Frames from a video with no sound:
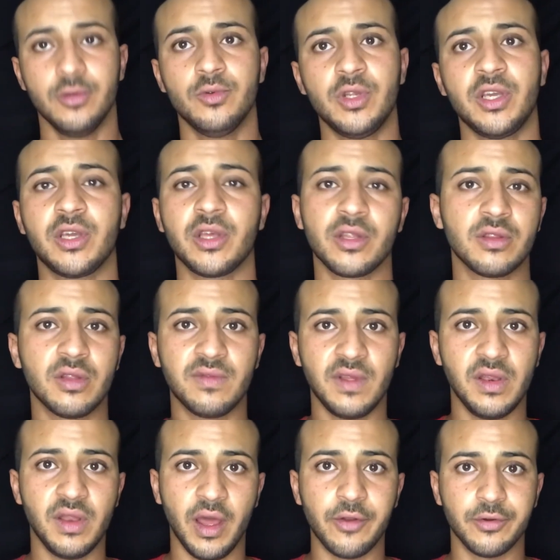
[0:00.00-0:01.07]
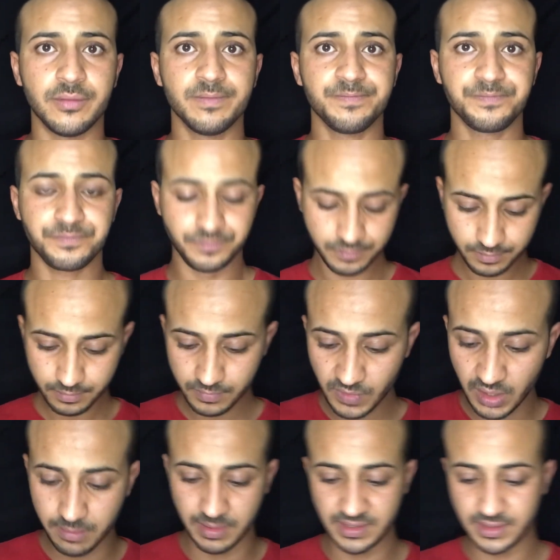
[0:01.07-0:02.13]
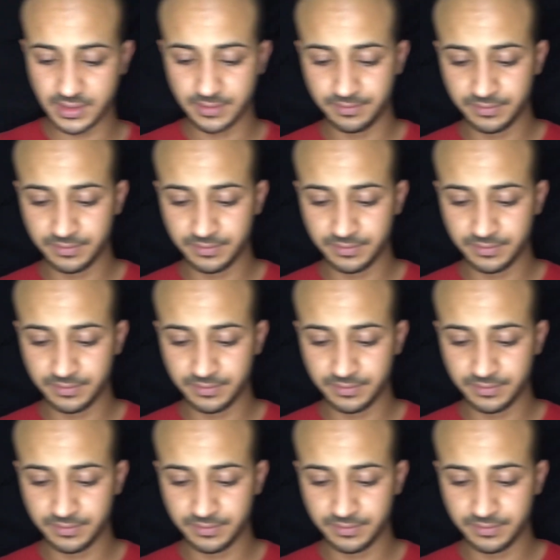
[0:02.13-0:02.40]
نحكي ردة فعلنا عنهم بس